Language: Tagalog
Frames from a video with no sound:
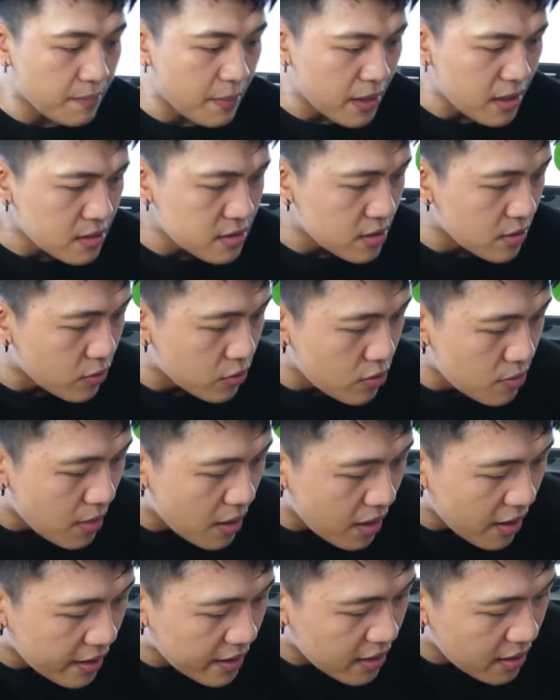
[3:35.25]
Parang siguro
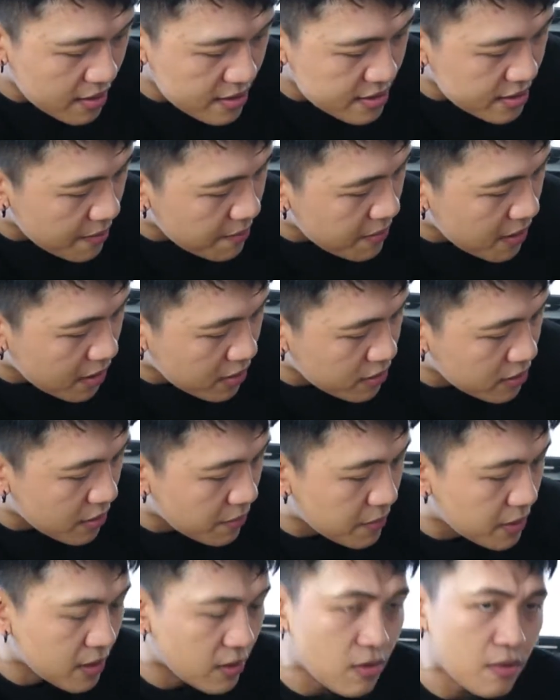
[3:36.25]
mga ilang stem lang yung
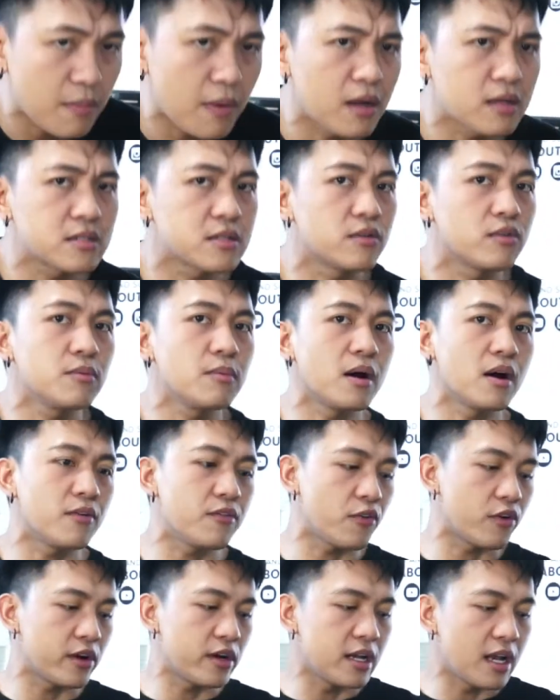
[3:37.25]
nabili ko. Parang siguro mga
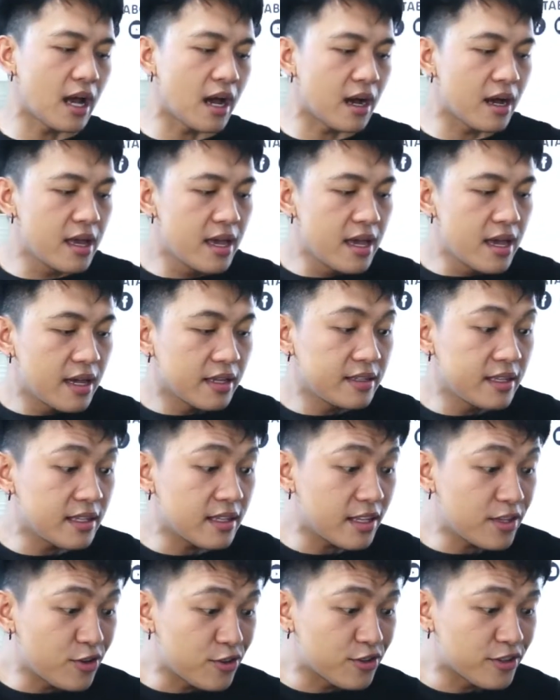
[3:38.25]
4 lang. Then
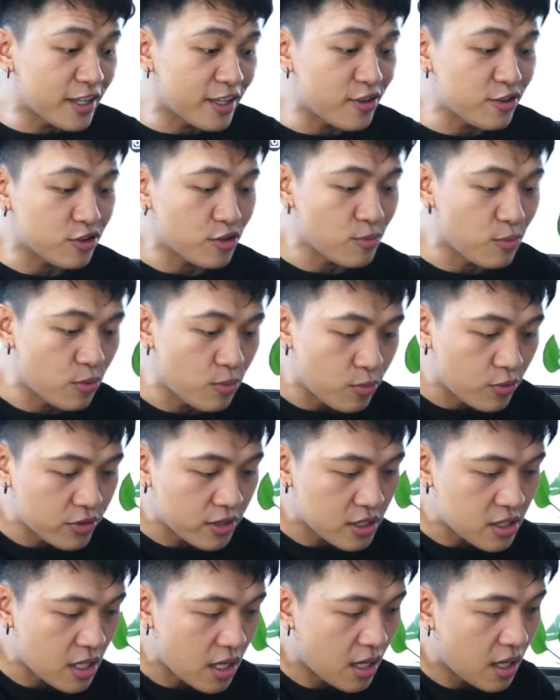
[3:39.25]
ayun, ngayon tumubo na
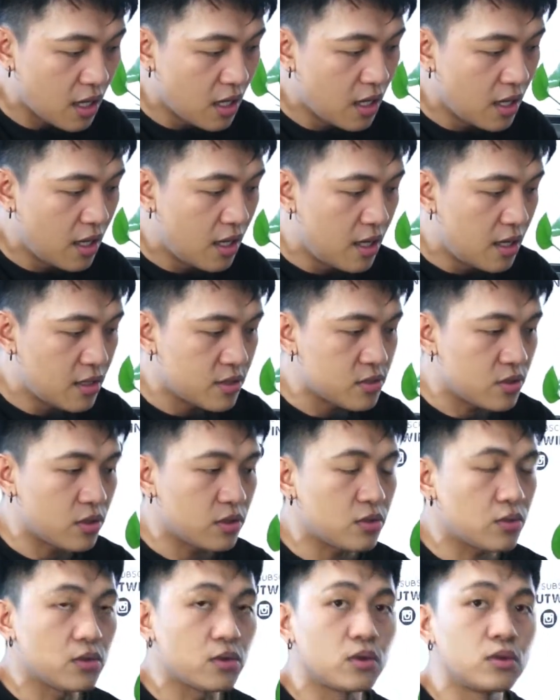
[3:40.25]
siya. So,
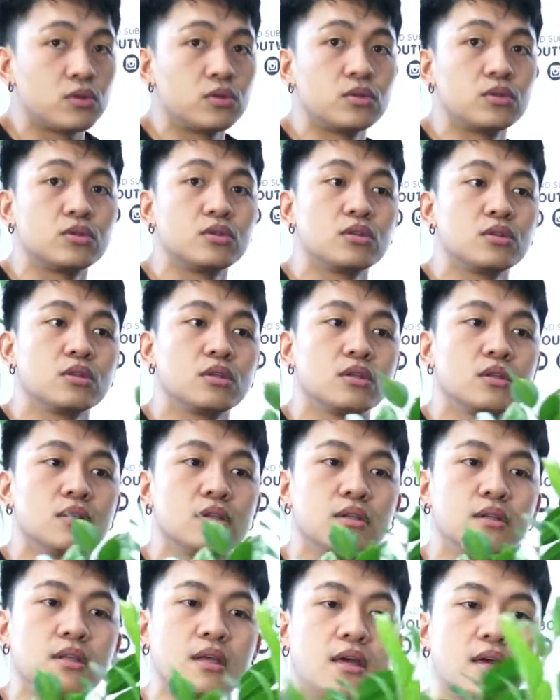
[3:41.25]
ito yun.
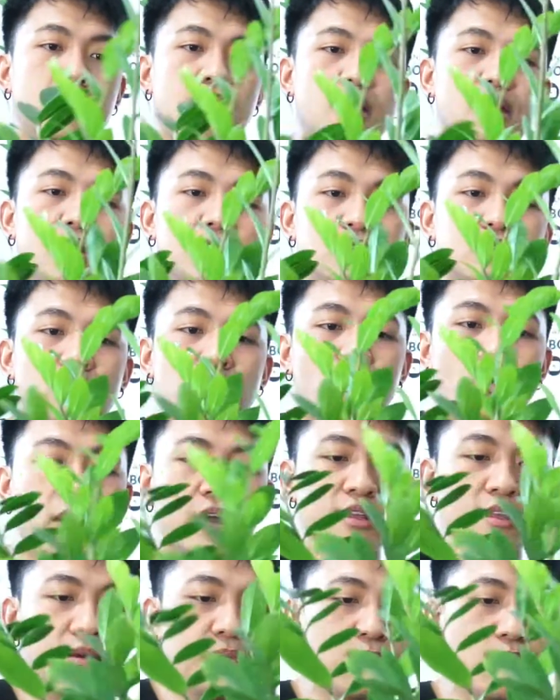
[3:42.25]
Ayan. So,
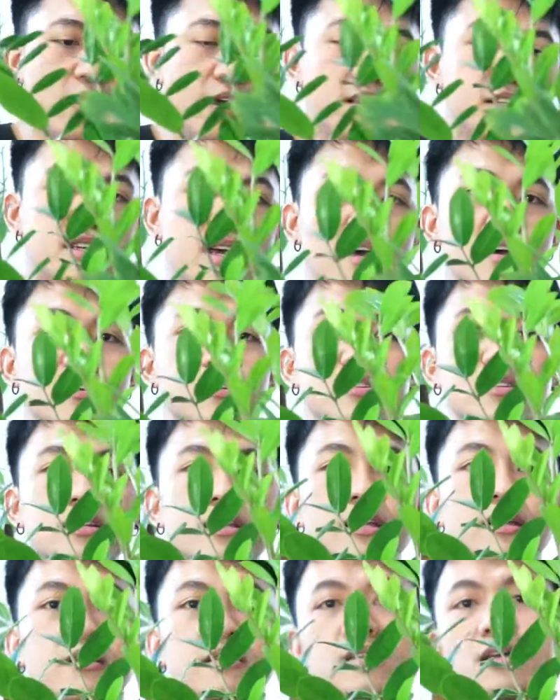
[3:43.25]
buhay na buhay siya
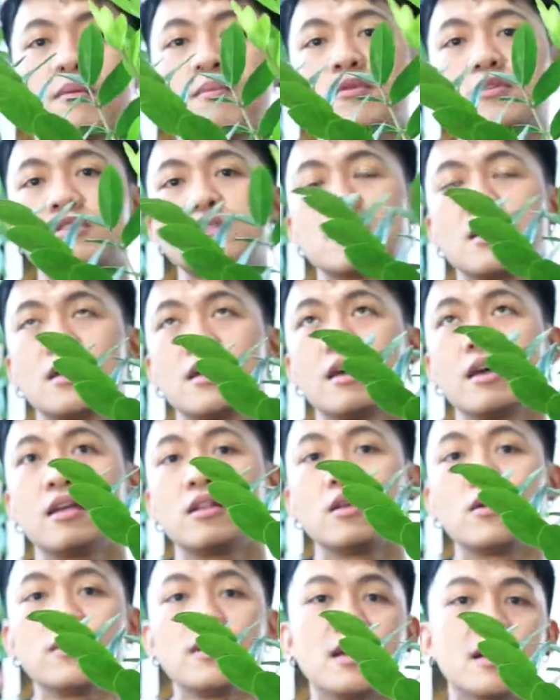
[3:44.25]
actually. Tapos,
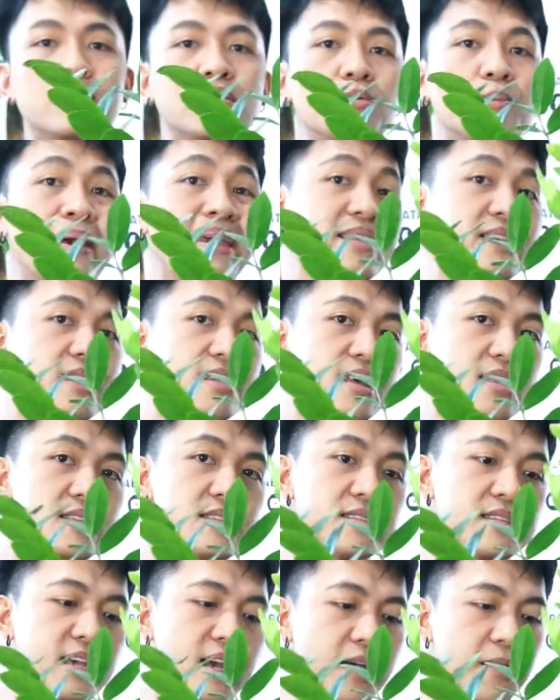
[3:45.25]
low lang yung
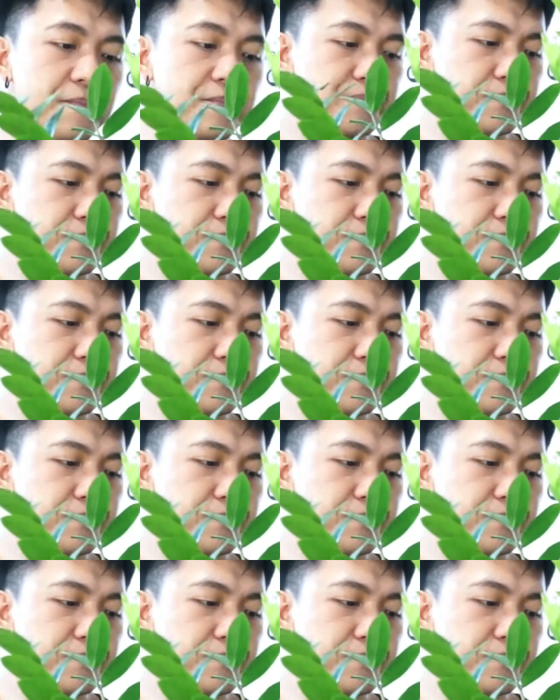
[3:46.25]
maintenance niya.